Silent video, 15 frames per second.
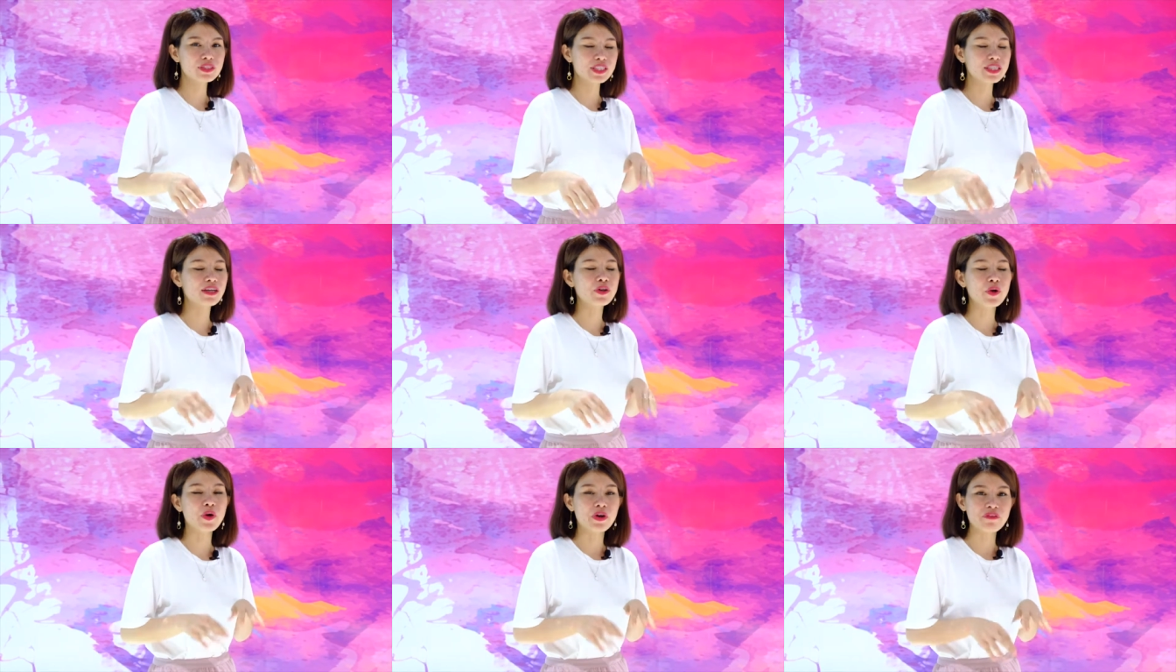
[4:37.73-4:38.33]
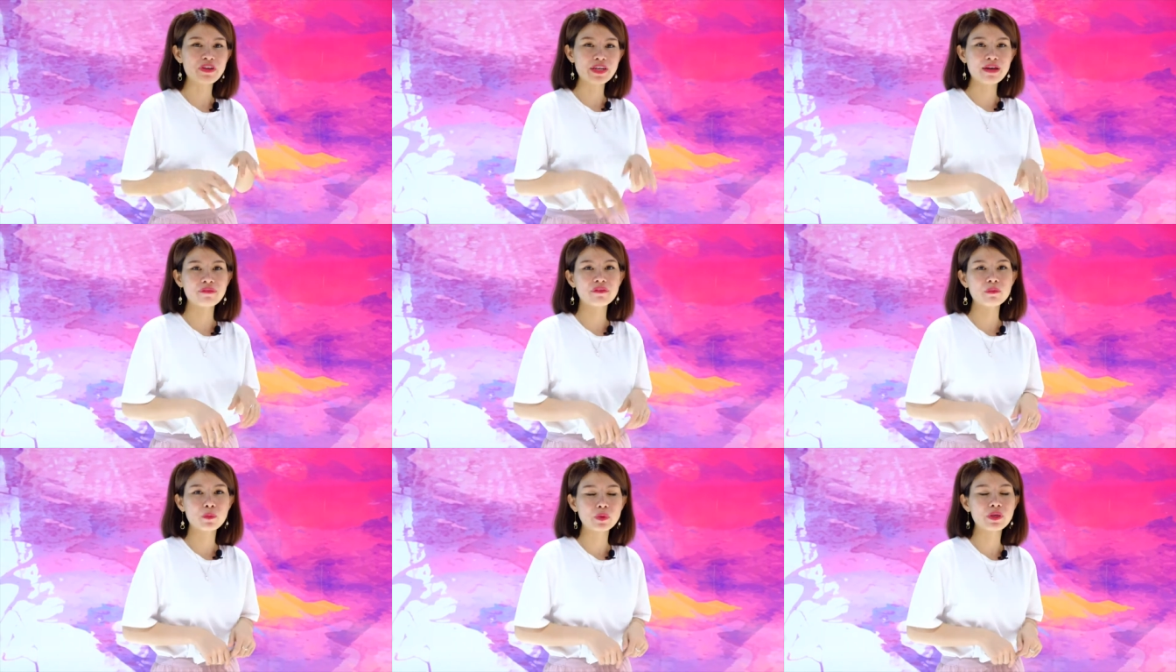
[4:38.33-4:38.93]
chỉ cần ngồi ở Việt
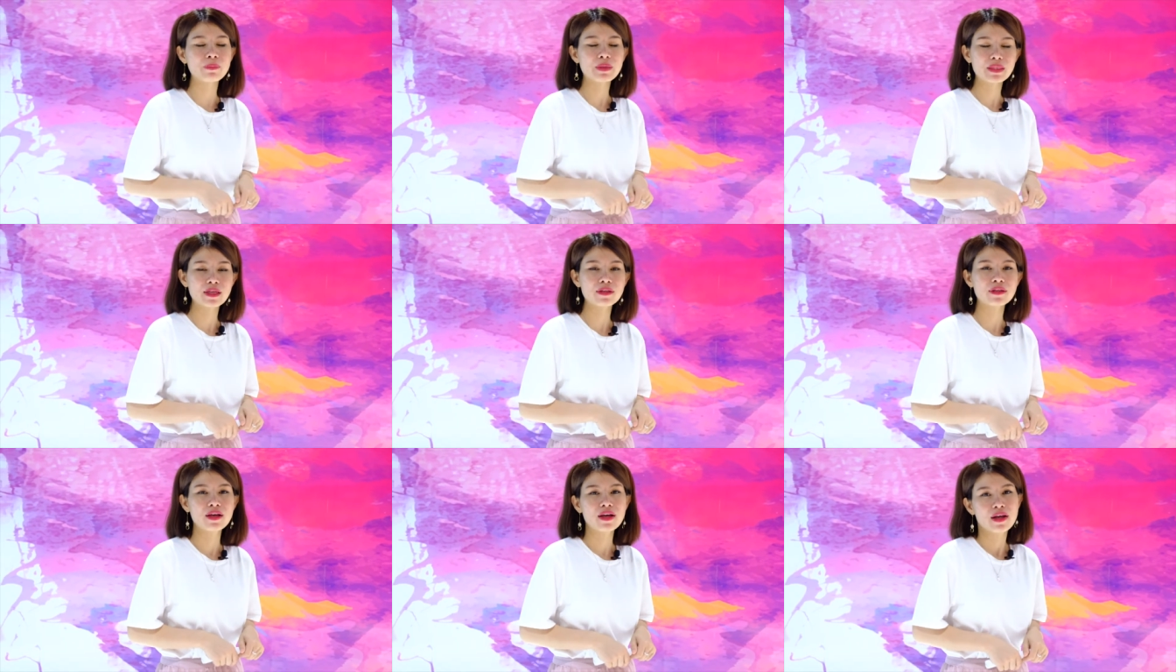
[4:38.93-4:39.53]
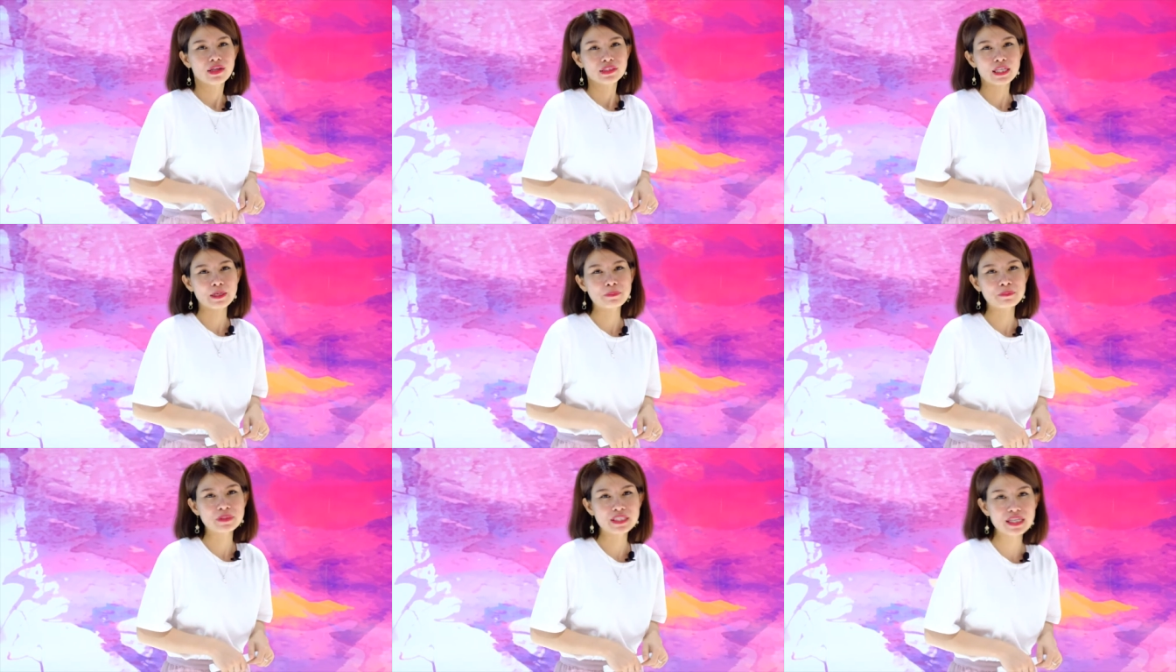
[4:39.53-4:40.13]
Nam với một chiếc máy tính,
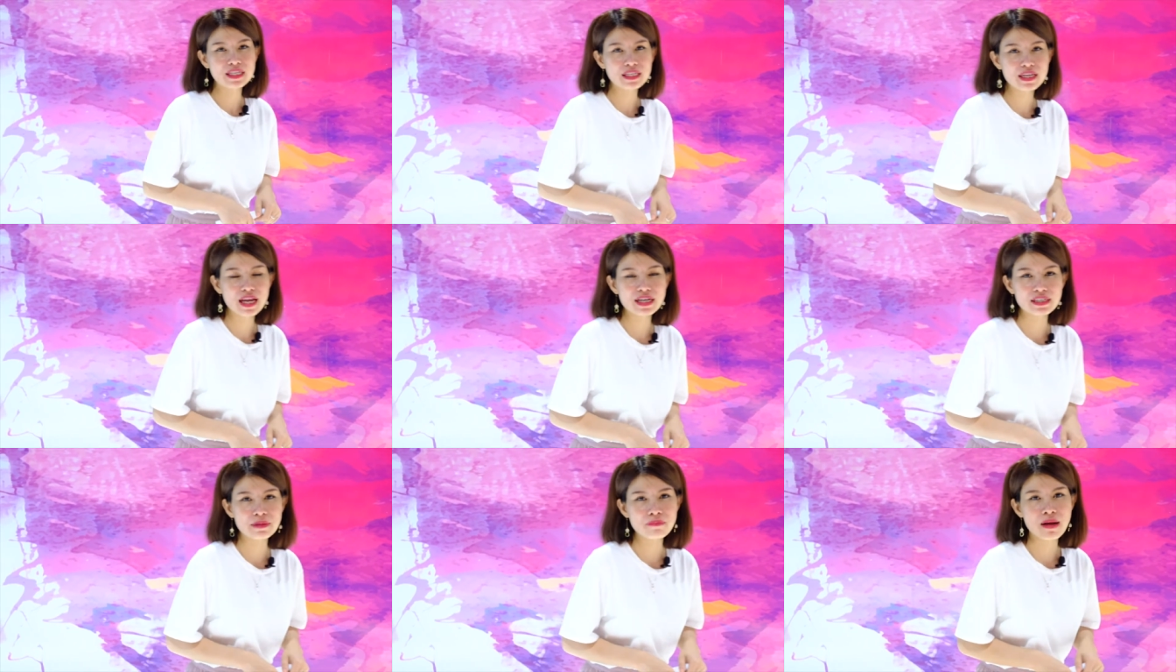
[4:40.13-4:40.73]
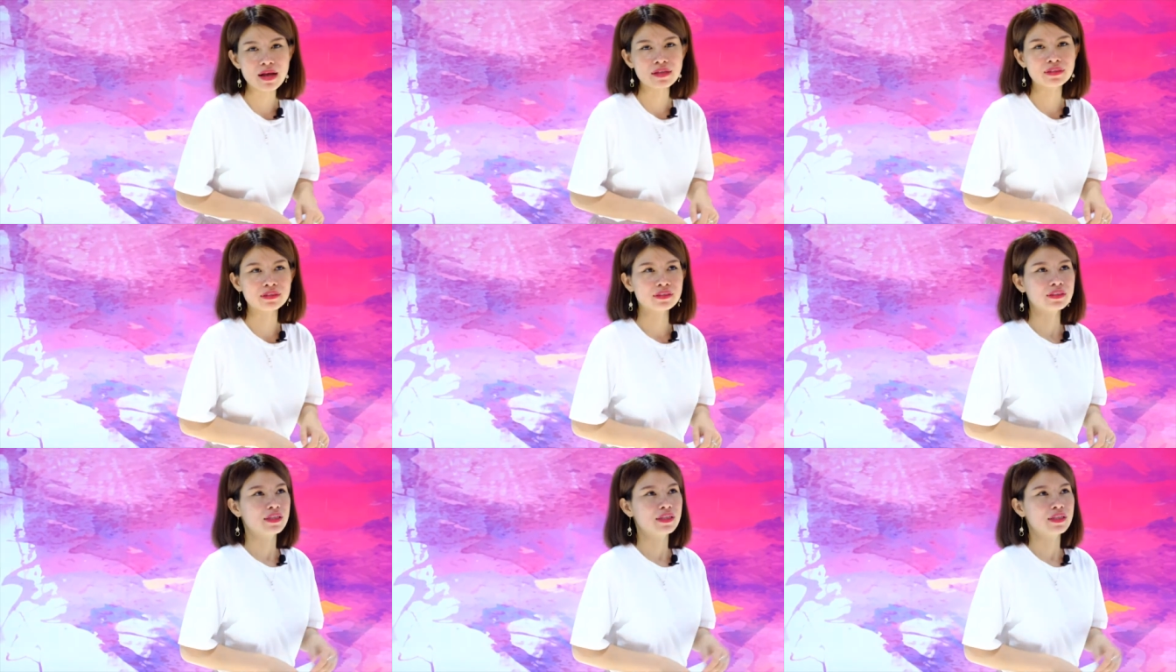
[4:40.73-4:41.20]
thậm chí là các bạn